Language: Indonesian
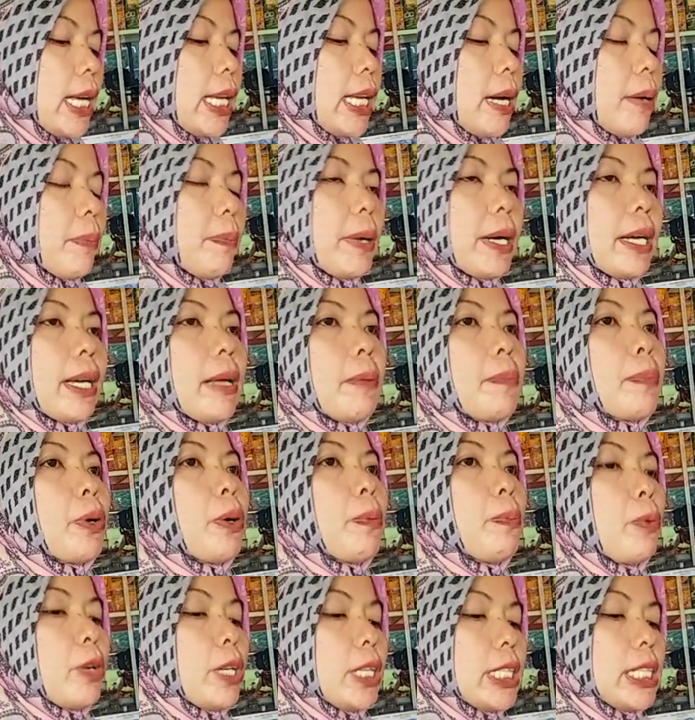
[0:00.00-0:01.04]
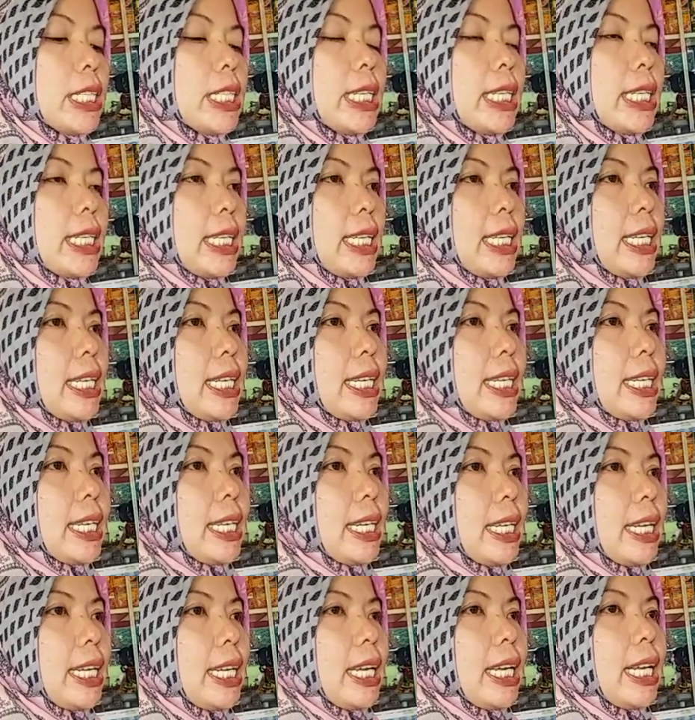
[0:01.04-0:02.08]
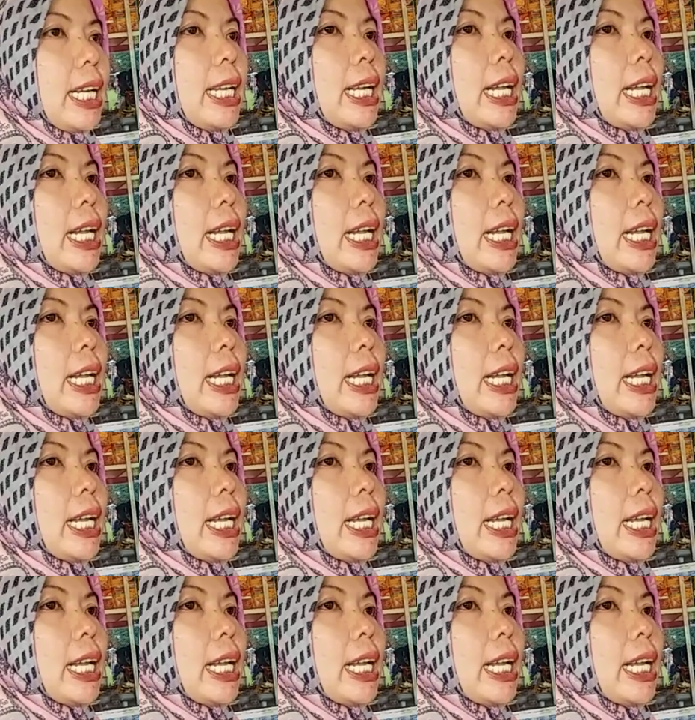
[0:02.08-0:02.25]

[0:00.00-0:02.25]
yang pakai propolis ini ya. uh -uh.